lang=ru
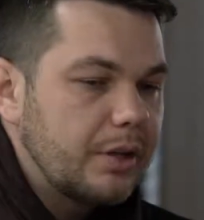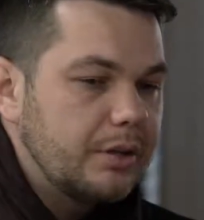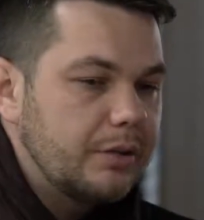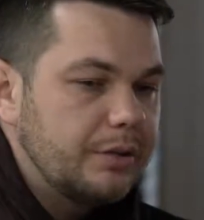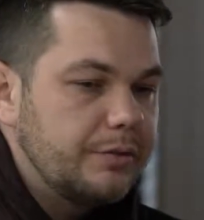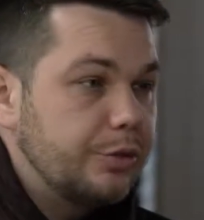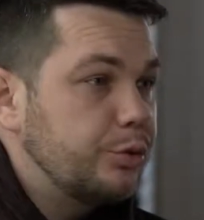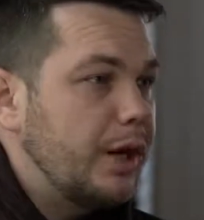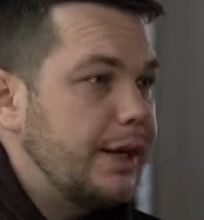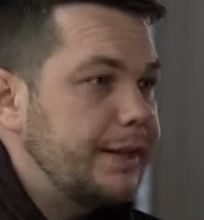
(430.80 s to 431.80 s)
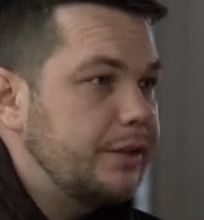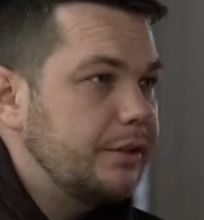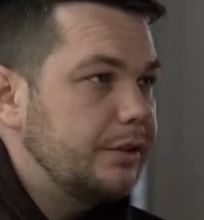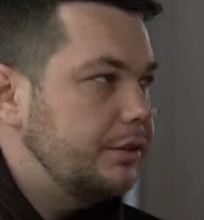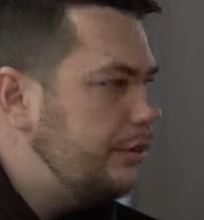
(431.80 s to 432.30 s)
Э, виртуальной,
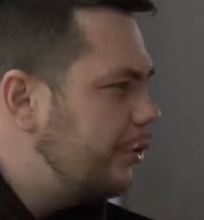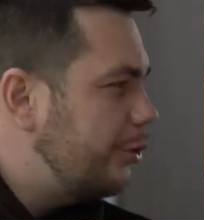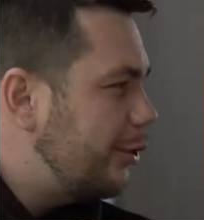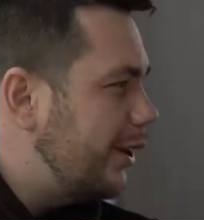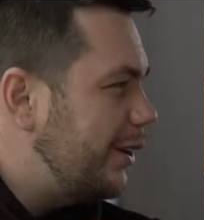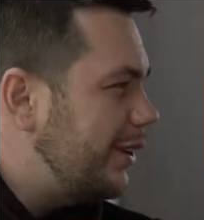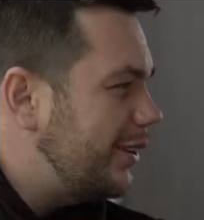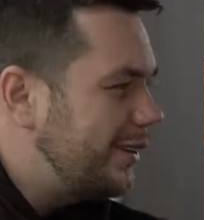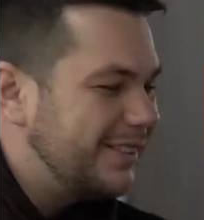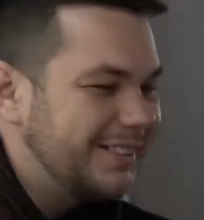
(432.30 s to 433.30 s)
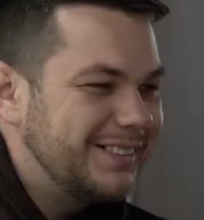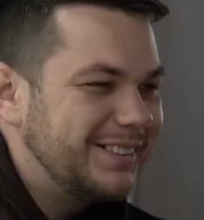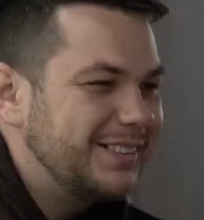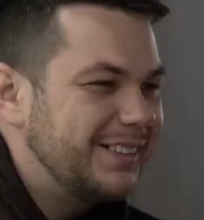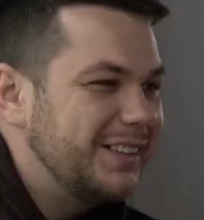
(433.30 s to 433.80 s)
э, не виртуальной
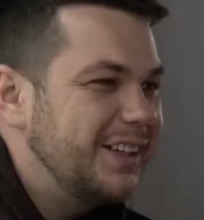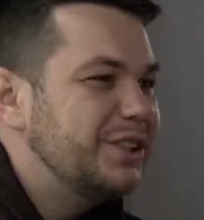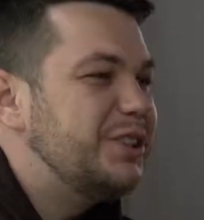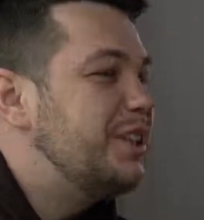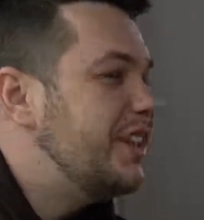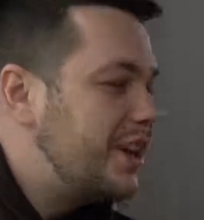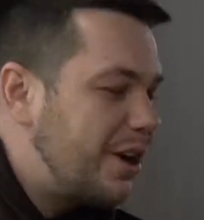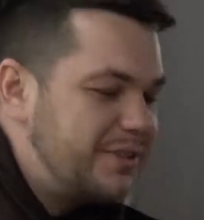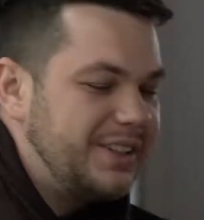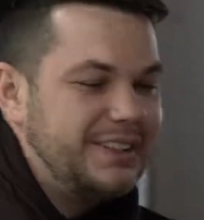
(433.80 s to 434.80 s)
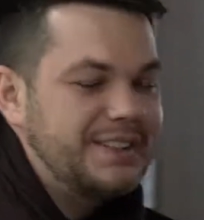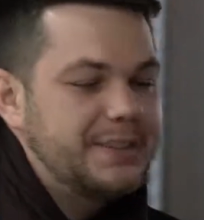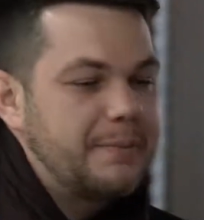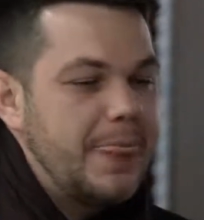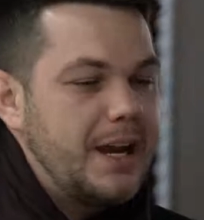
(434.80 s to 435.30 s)
3D-графики. Э, 3
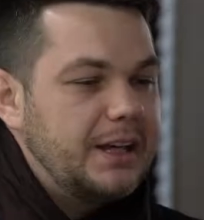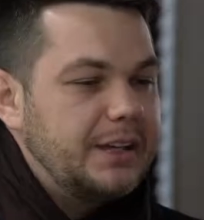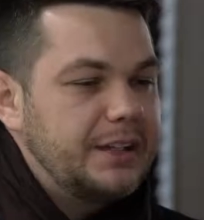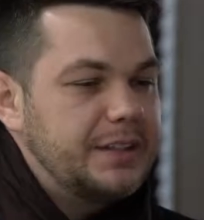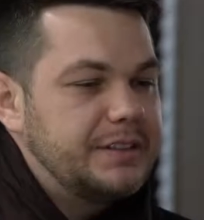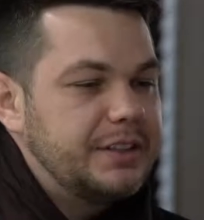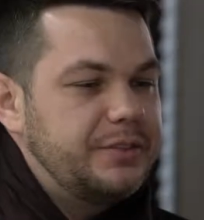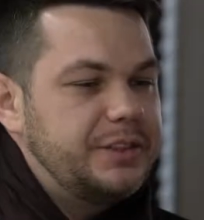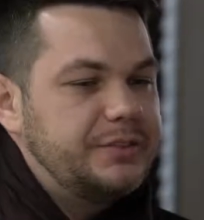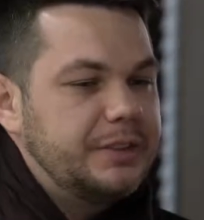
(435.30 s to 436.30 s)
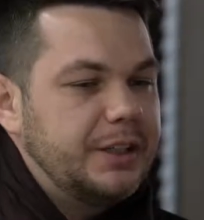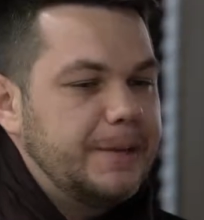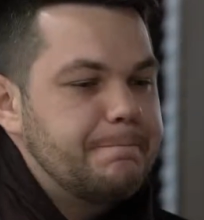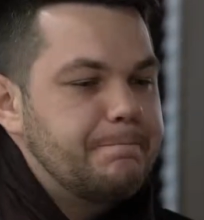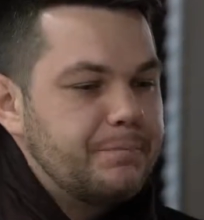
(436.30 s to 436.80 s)
d да.
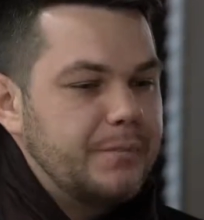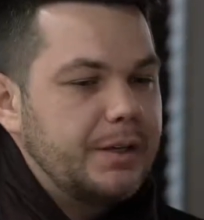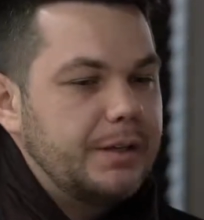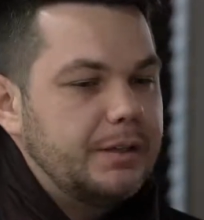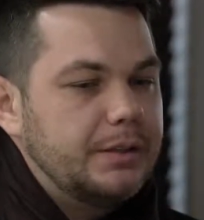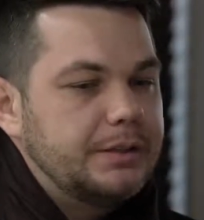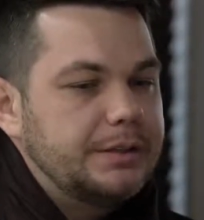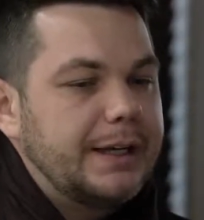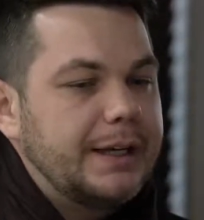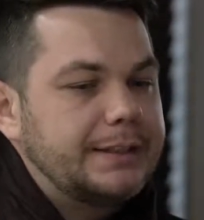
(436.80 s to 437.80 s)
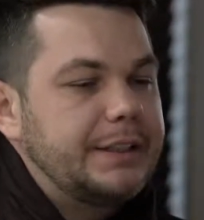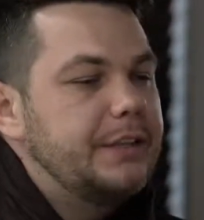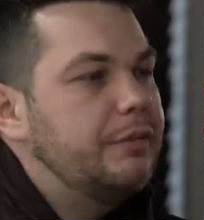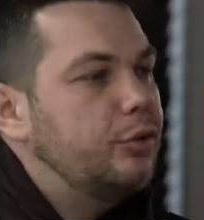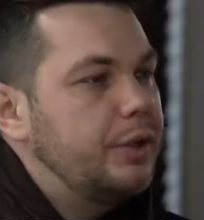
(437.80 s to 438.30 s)
Соответственно, так,
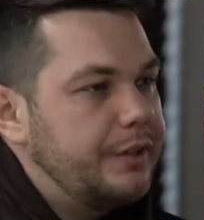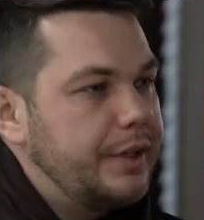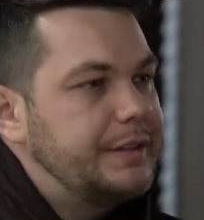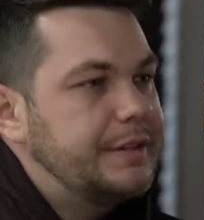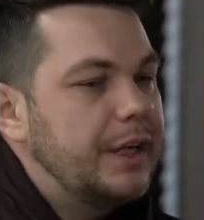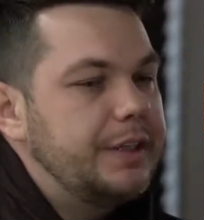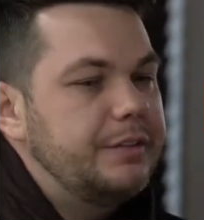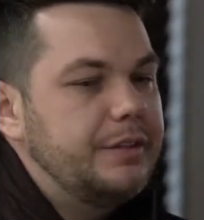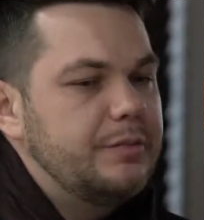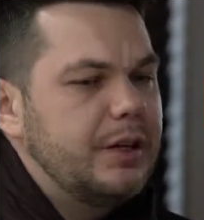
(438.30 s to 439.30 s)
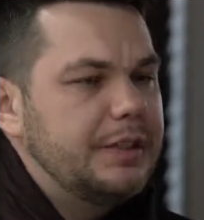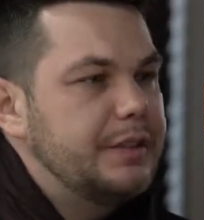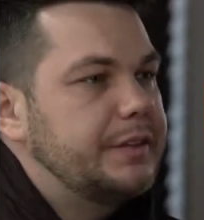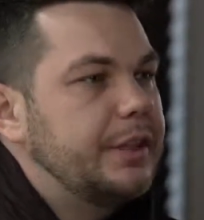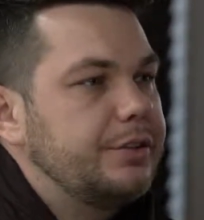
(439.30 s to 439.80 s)
такие визуализации, они занимали
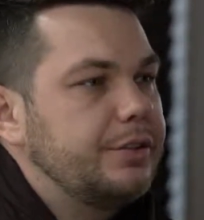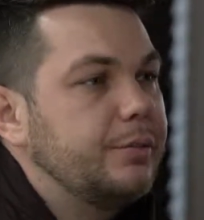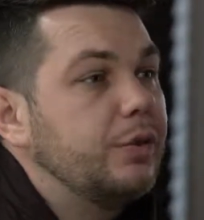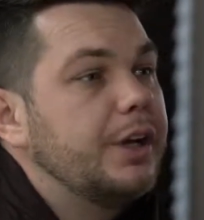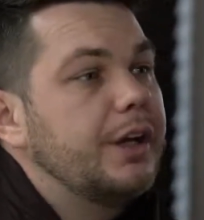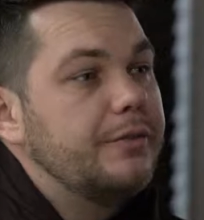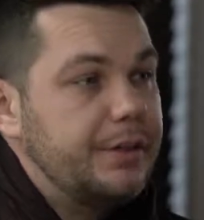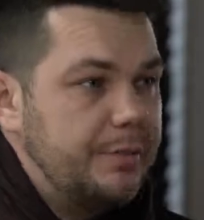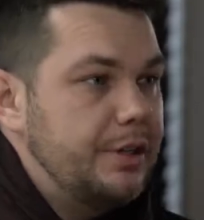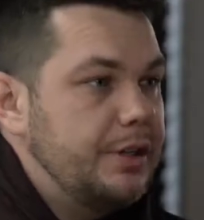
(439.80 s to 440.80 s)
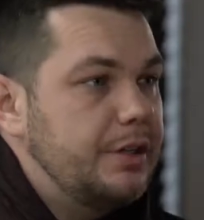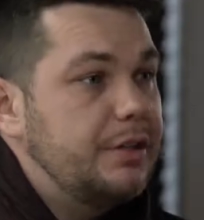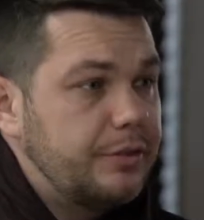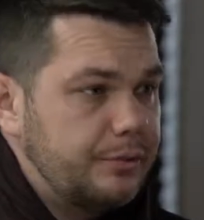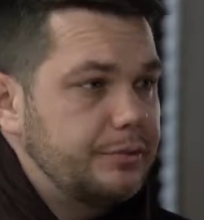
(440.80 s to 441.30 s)
достаточно много времени,
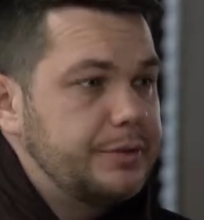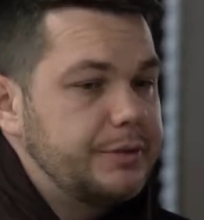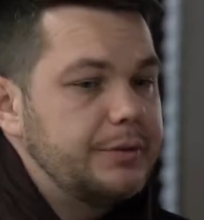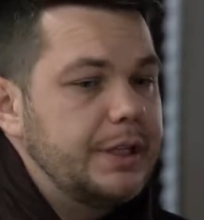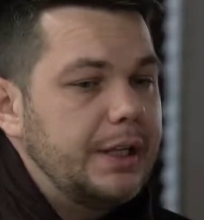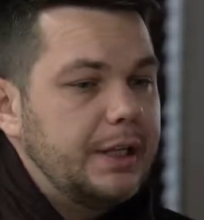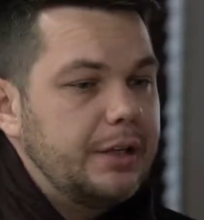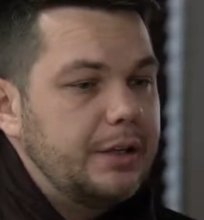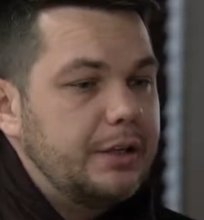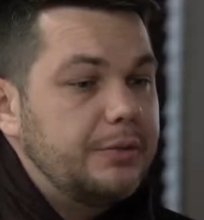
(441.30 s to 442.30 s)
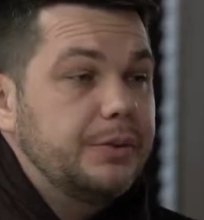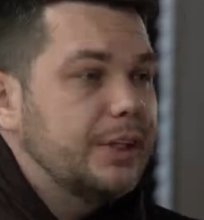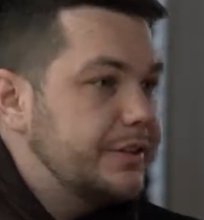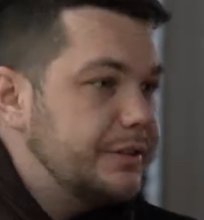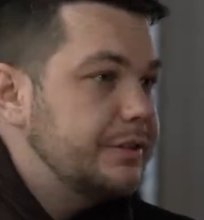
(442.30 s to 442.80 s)
ресурсов,
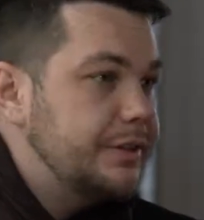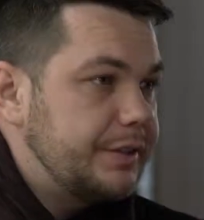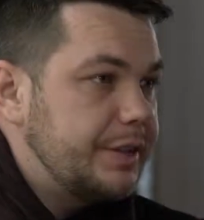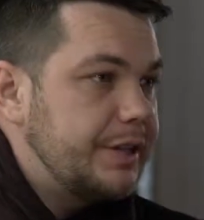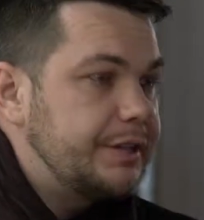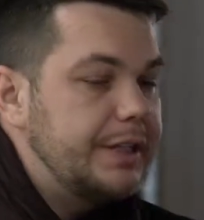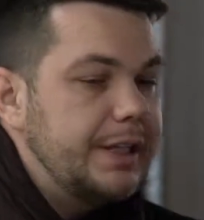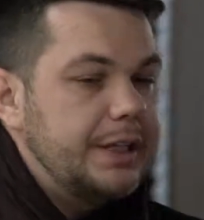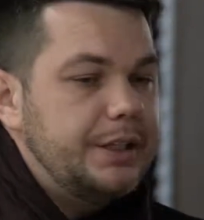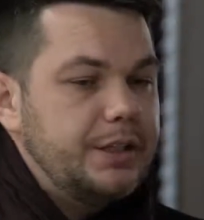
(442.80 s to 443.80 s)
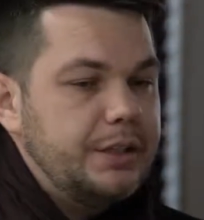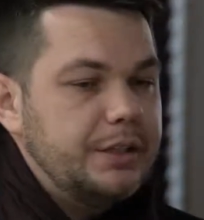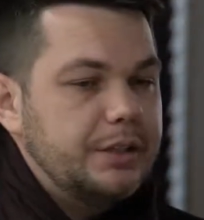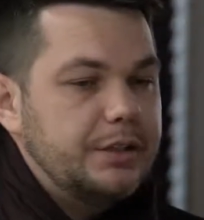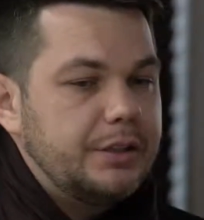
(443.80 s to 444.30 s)
финансовых затрат,
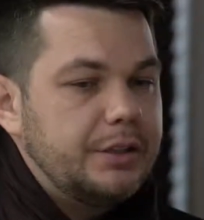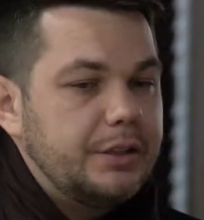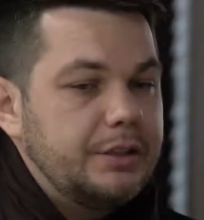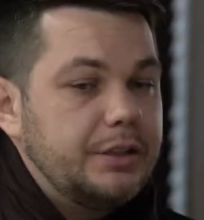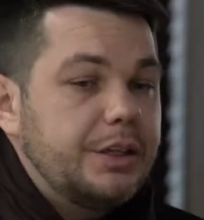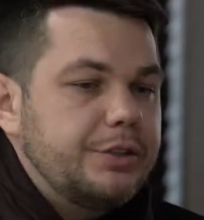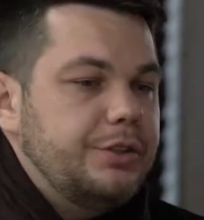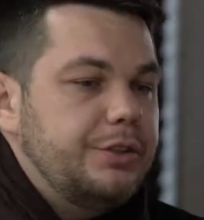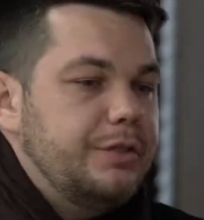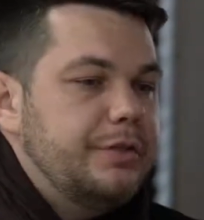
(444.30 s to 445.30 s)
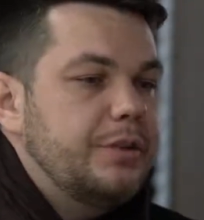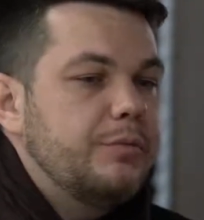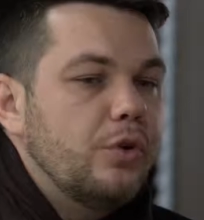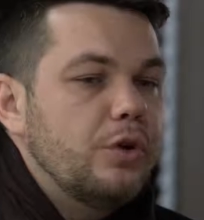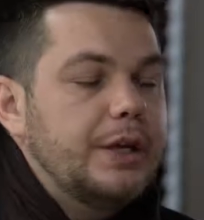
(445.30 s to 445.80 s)
и не каждый
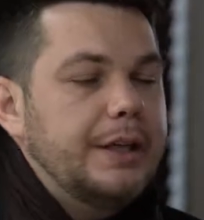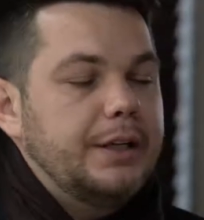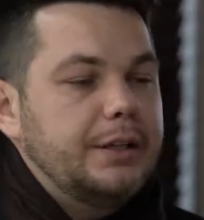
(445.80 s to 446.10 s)
человек мог